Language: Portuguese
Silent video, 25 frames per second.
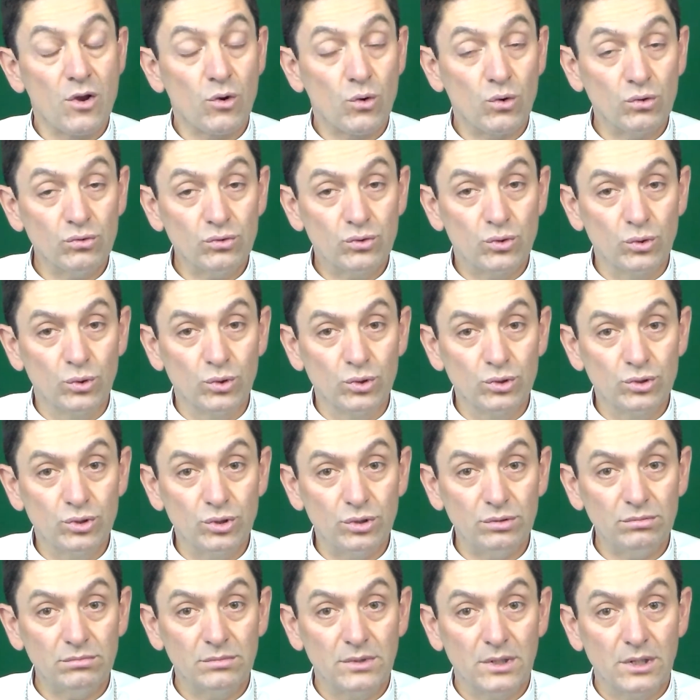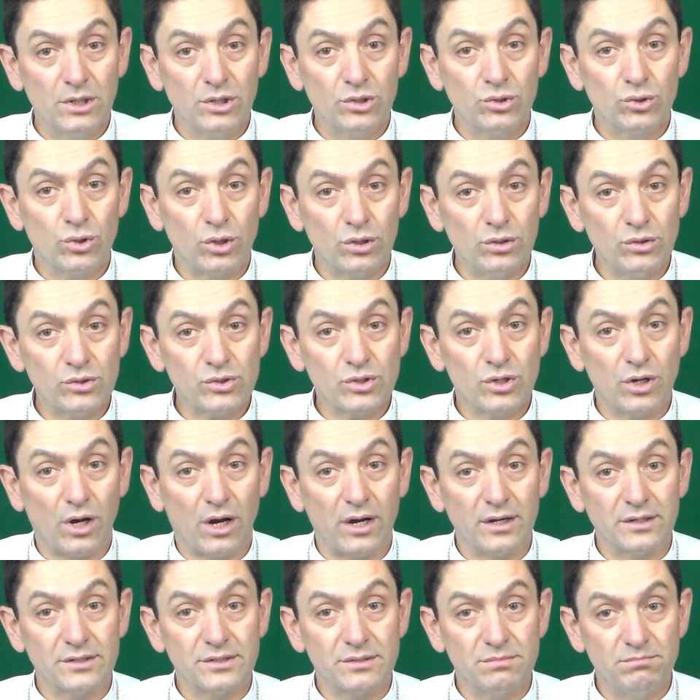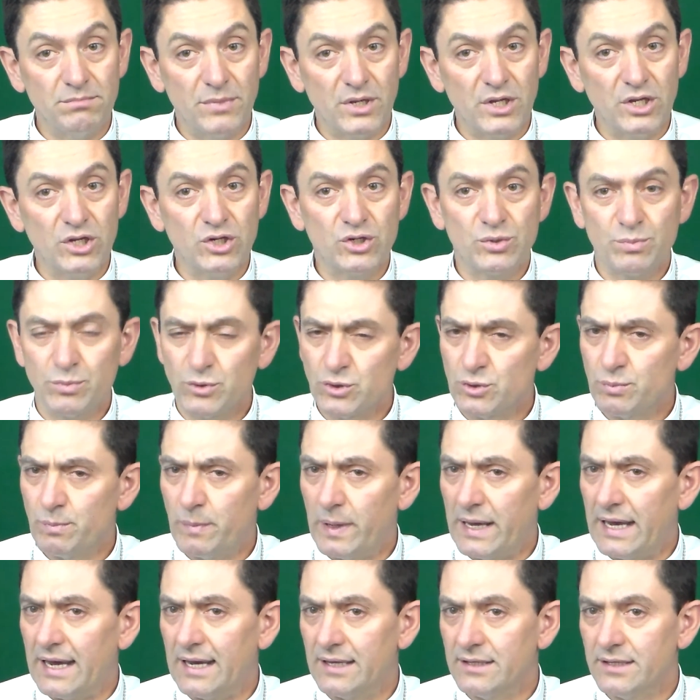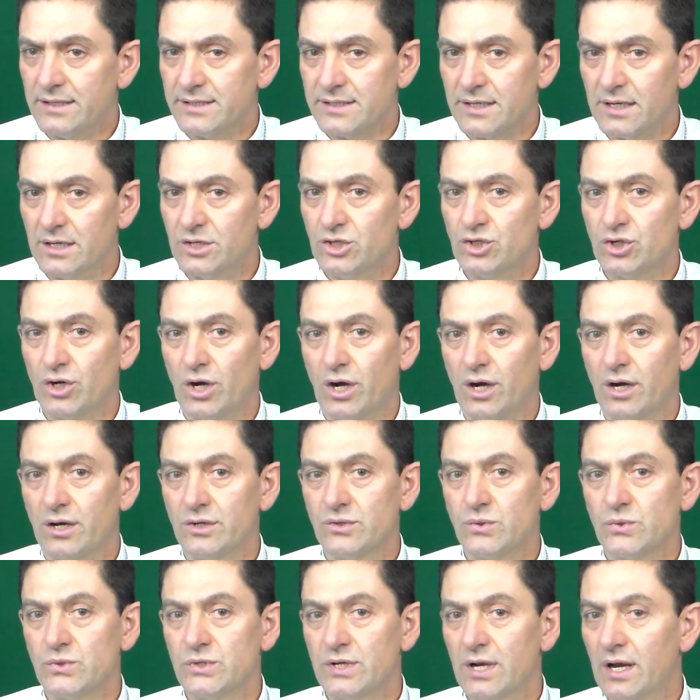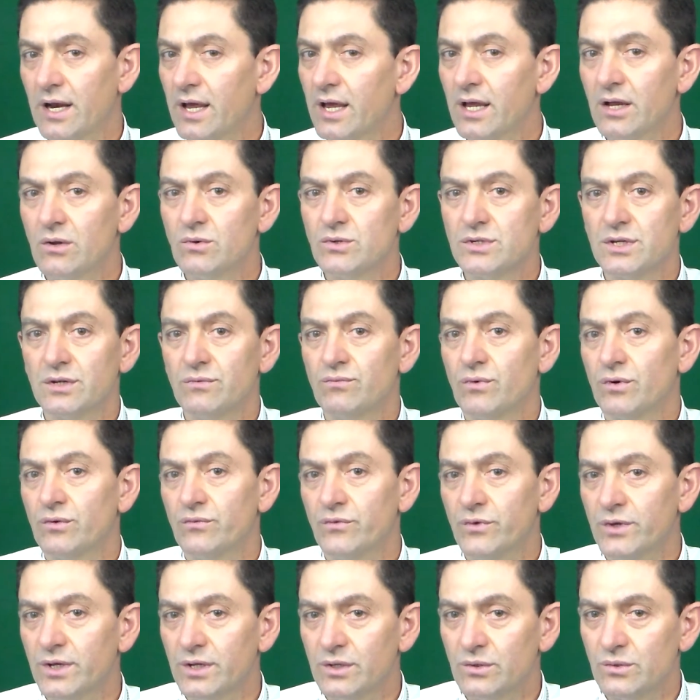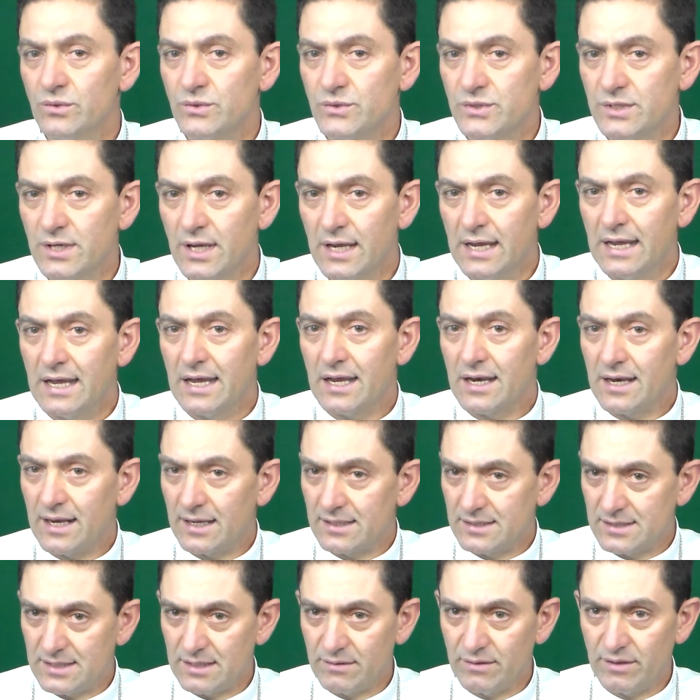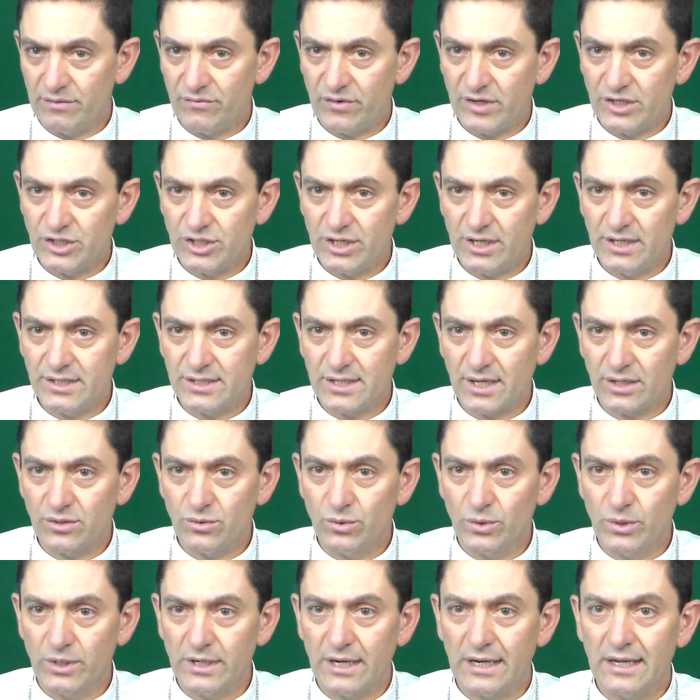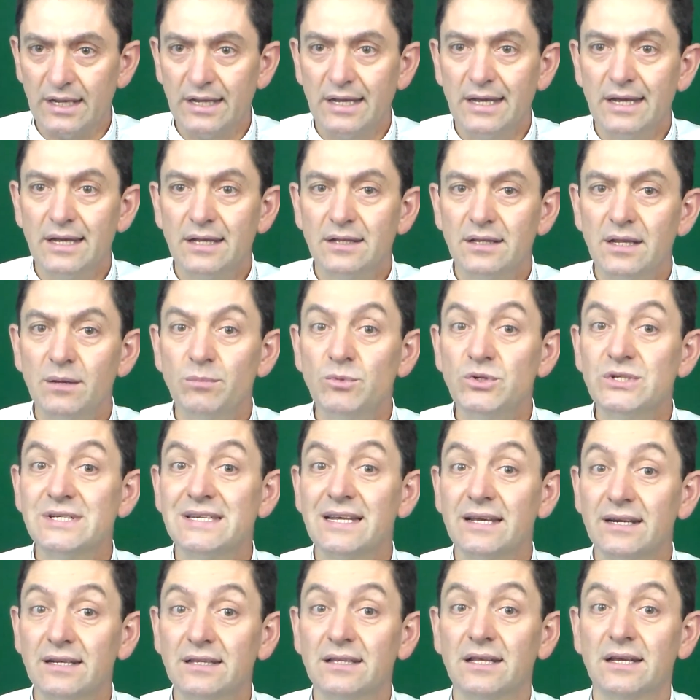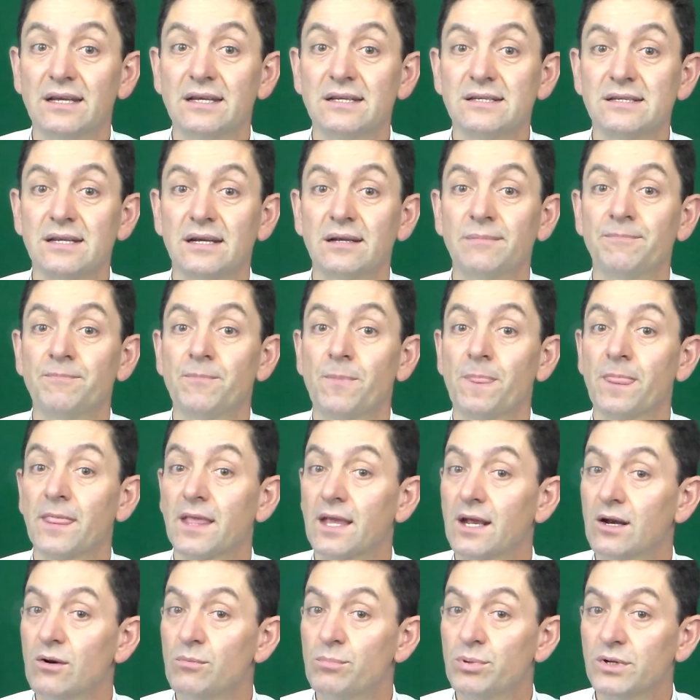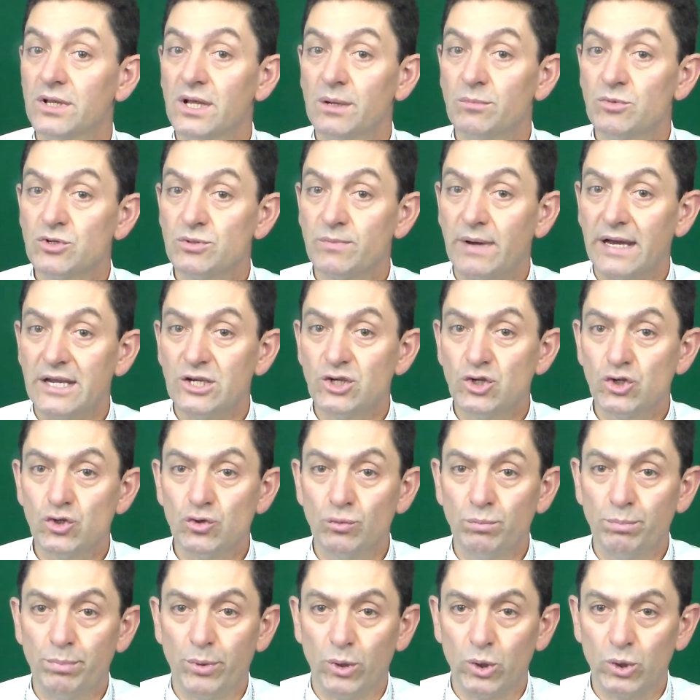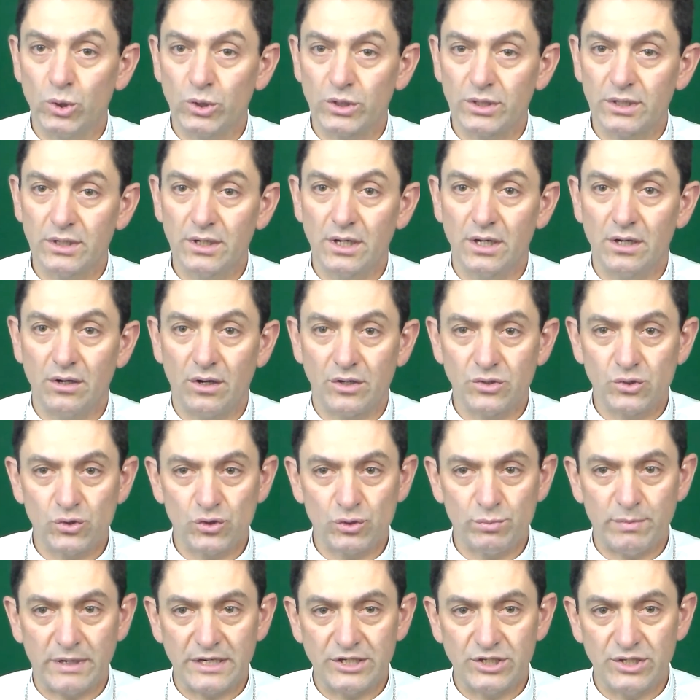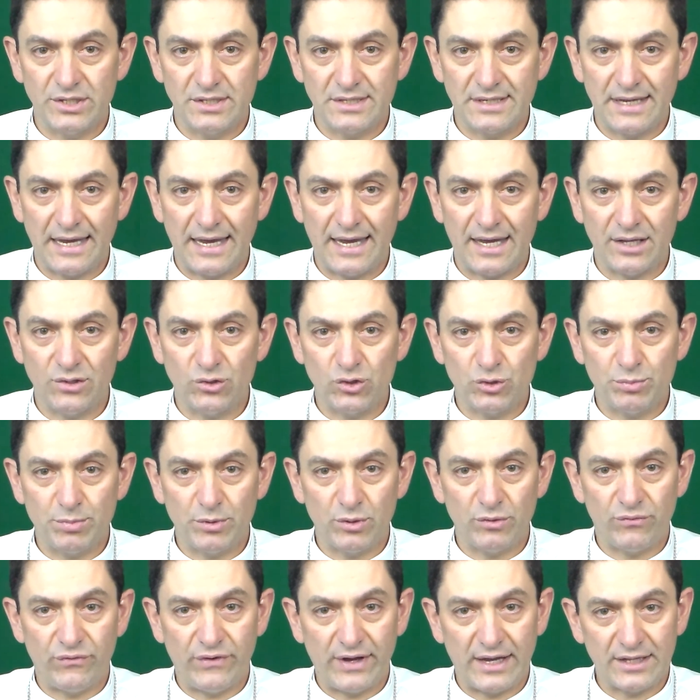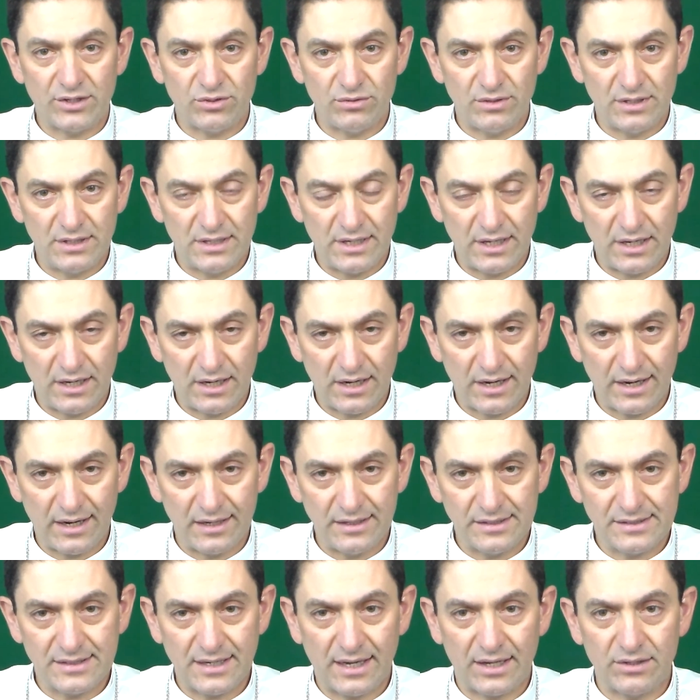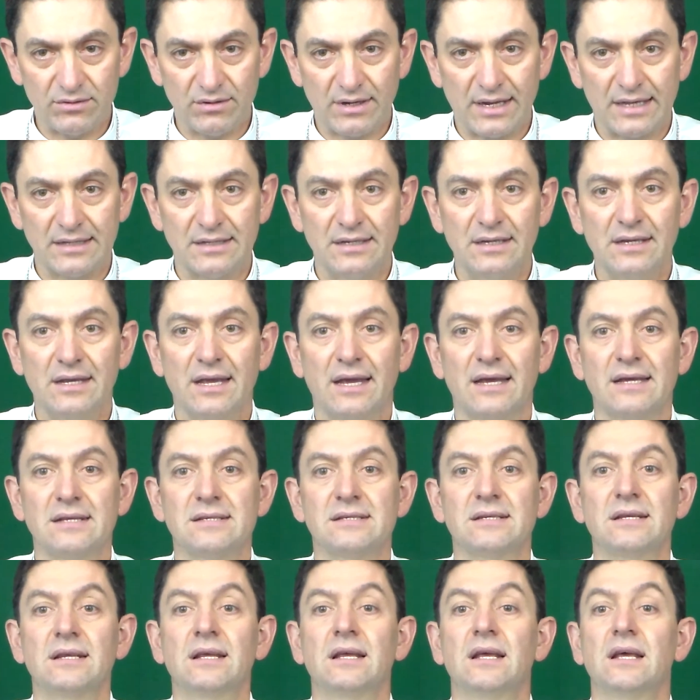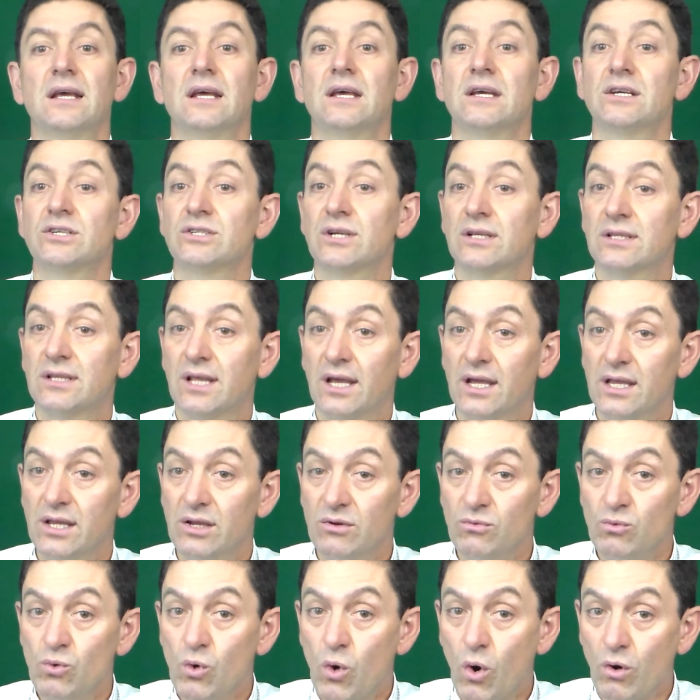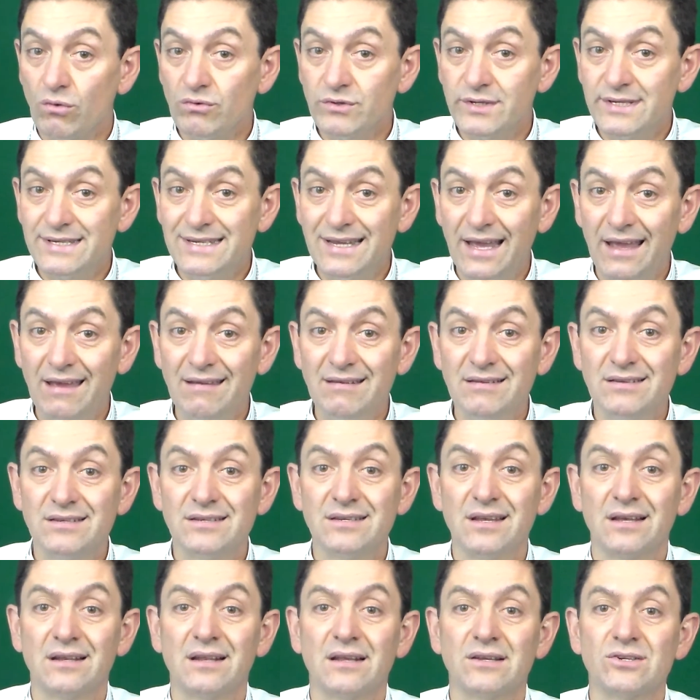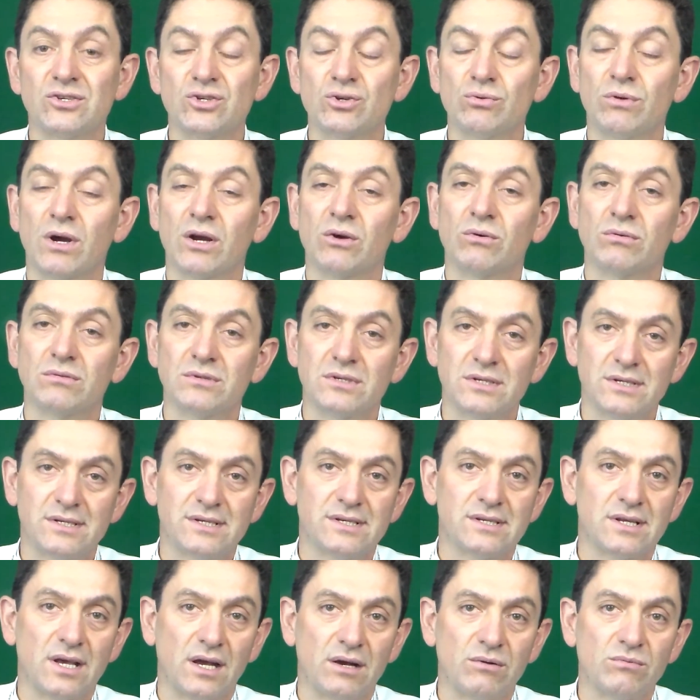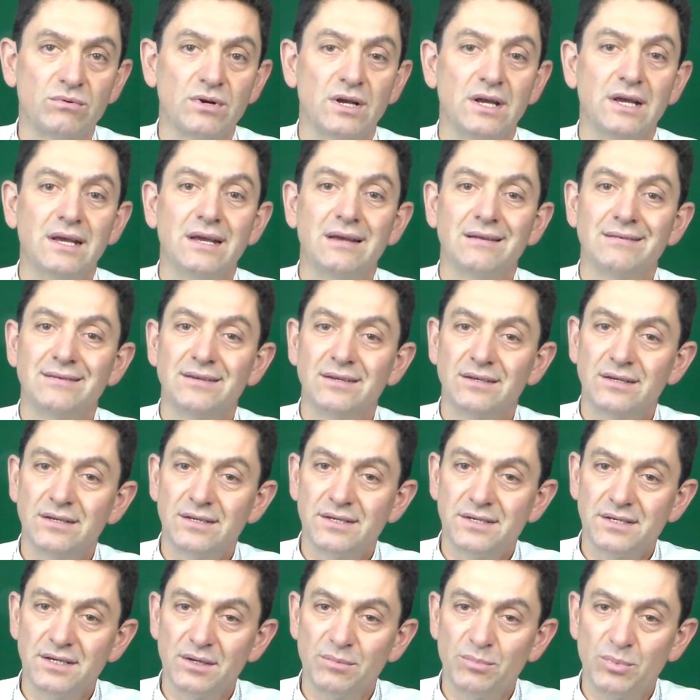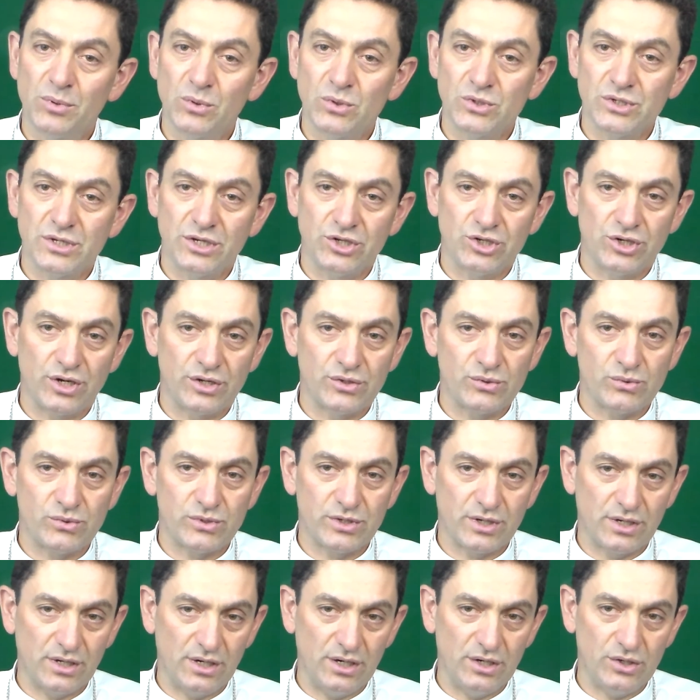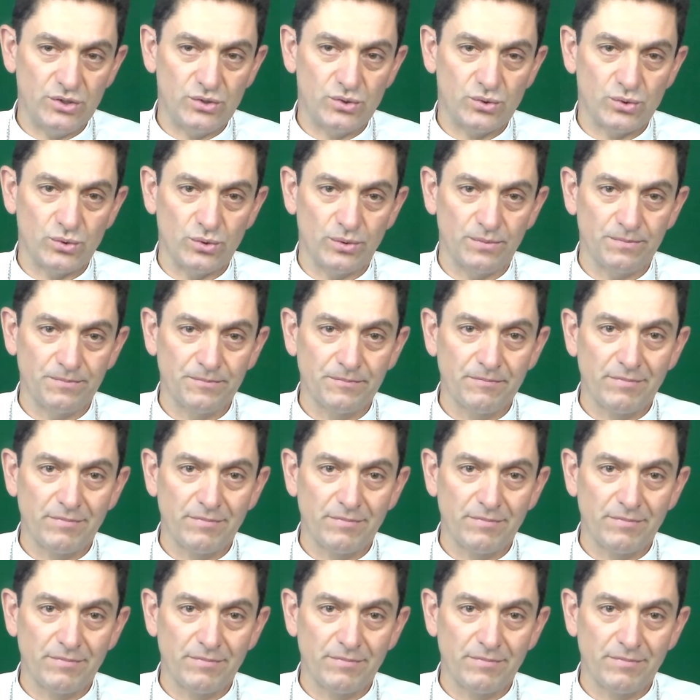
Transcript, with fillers: Contudo, todos nós, bispos, padres, religiosos e leigos envolvidos na ação evangelizadora, temos certeza que não podemos mais supor que nossos batizados, pelo fato de terem realizado a catequese, já tenham consciência da sua condição de discípulos de Jesus Cristo,